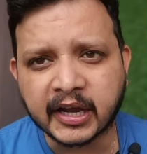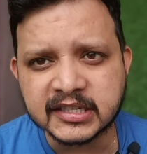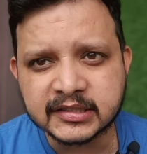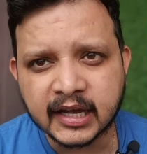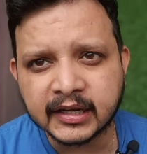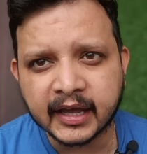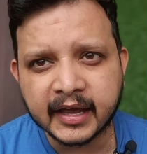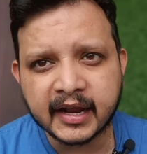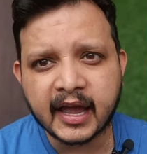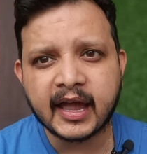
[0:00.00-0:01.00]
पाकिस्तान
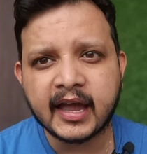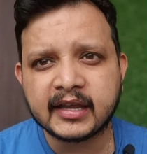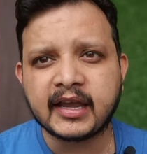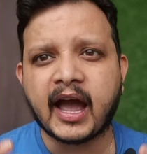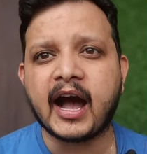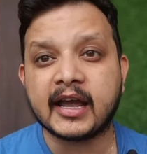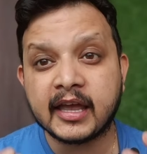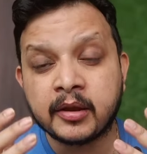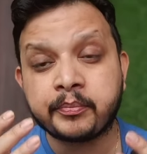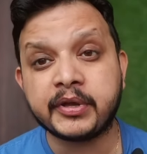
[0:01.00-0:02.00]
कह रहा है कि
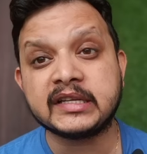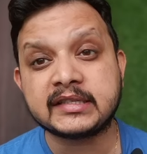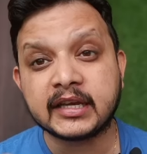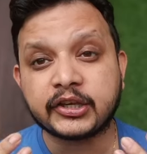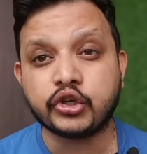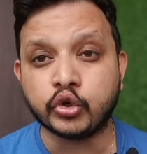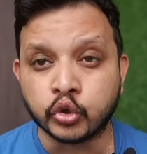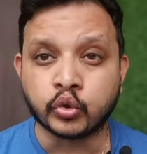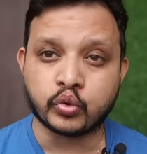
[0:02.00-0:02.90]
आखिर फिर से क्यों